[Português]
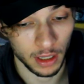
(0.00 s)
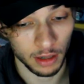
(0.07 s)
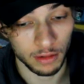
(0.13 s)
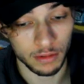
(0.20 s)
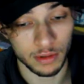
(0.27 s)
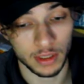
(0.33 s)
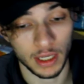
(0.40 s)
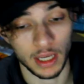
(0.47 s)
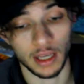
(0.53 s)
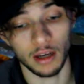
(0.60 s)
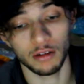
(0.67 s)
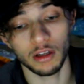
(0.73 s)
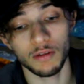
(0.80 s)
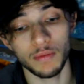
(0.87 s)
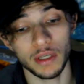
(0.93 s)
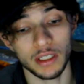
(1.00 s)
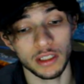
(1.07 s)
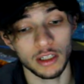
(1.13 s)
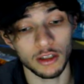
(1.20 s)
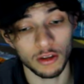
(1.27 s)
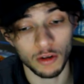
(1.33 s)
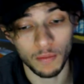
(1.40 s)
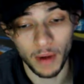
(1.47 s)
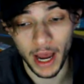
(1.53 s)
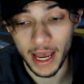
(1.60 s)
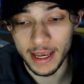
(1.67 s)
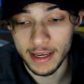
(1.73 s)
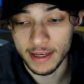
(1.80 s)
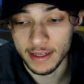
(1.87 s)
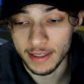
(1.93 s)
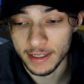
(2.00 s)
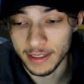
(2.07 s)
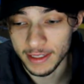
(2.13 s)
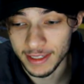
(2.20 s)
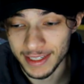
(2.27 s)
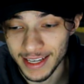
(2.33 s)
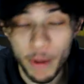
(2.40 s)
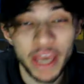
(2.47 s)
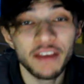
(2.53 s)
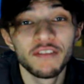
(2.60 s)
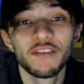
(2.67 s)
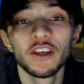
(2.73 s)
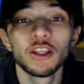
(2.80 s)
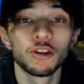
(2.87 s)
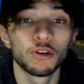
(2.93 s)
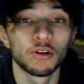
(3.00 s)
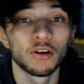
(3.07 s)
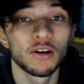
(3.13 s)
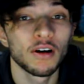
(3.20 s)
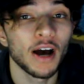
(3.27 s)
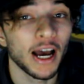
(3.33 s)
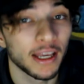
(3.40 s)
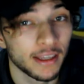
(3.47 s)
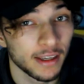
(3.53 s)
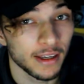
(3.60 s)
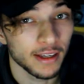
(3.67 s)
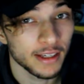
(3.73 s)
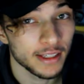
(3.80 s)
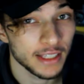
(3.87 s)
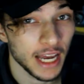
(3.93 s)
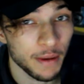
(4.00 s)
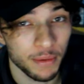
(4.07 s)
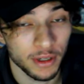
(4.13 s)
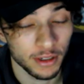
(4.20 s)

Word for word: Eu não sei, eu não me sinto mais bem-vindo aqui, sabe?